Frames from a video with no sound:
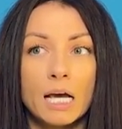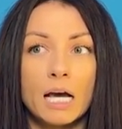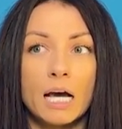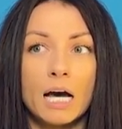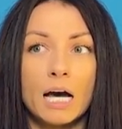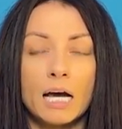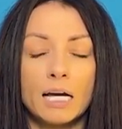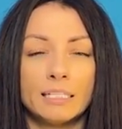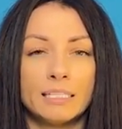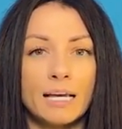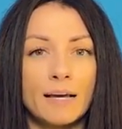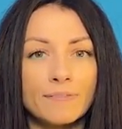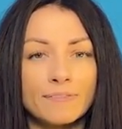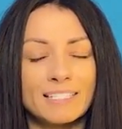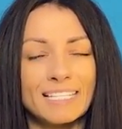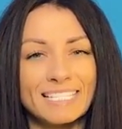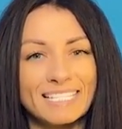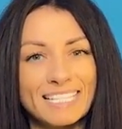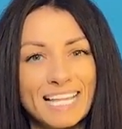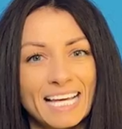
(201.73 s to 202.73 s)
А, я в
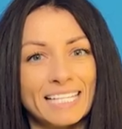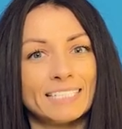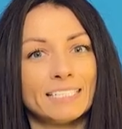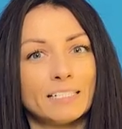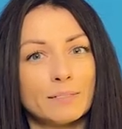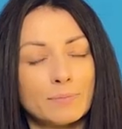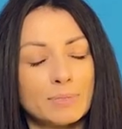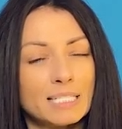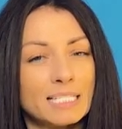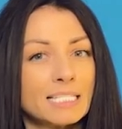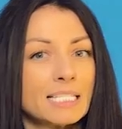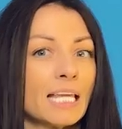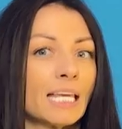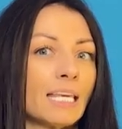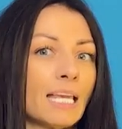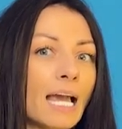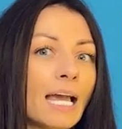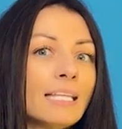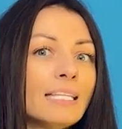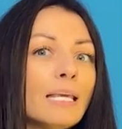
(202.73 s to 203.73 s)
сознательном
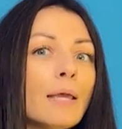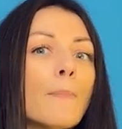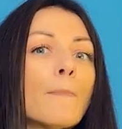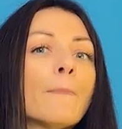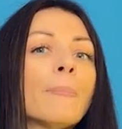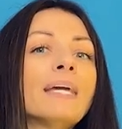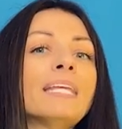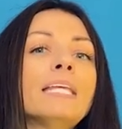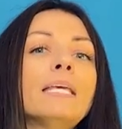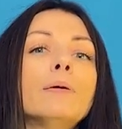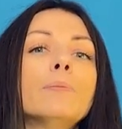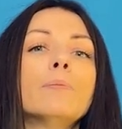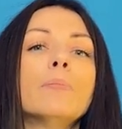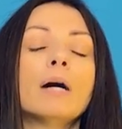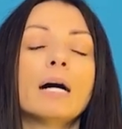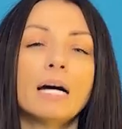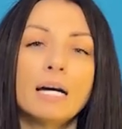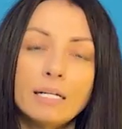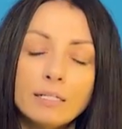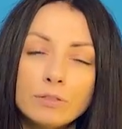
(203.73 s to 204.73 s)
состоянии
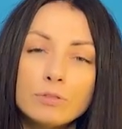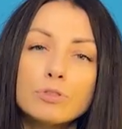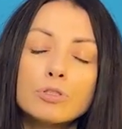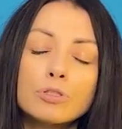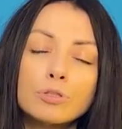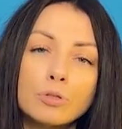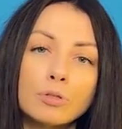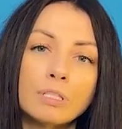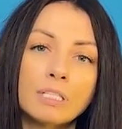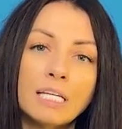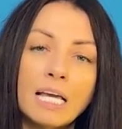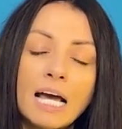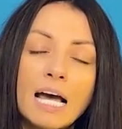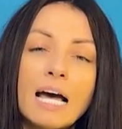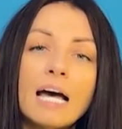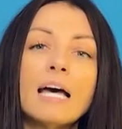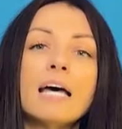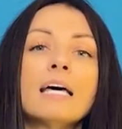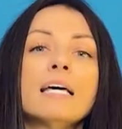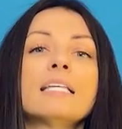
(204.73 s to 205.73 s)
понимаю, что
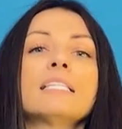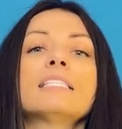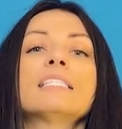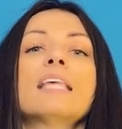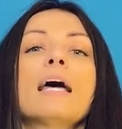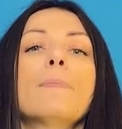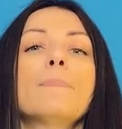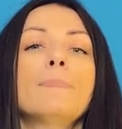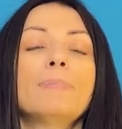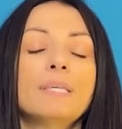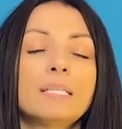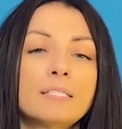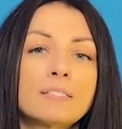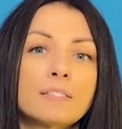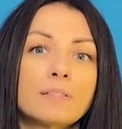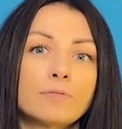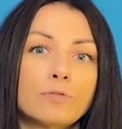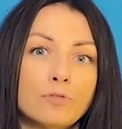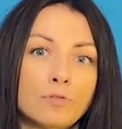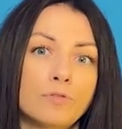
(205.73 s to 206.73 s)
я
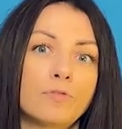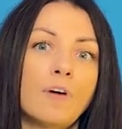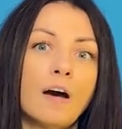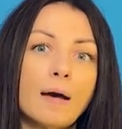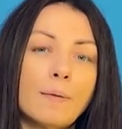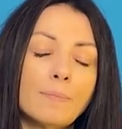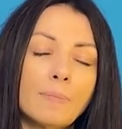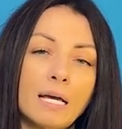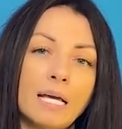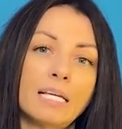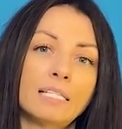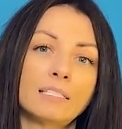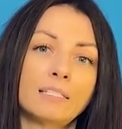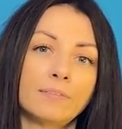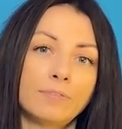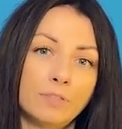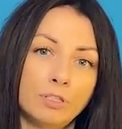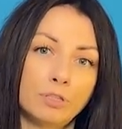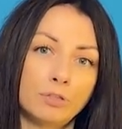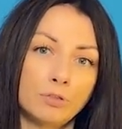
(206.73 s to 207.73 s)
записываю вам это
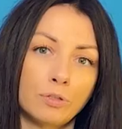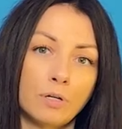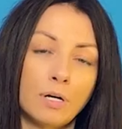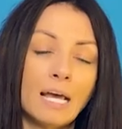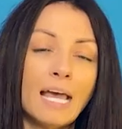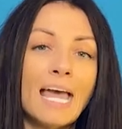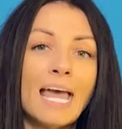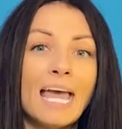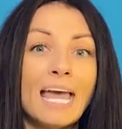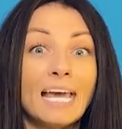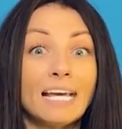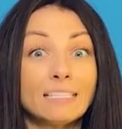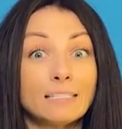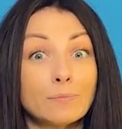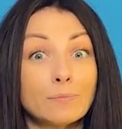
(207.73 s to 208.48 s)
видео. Это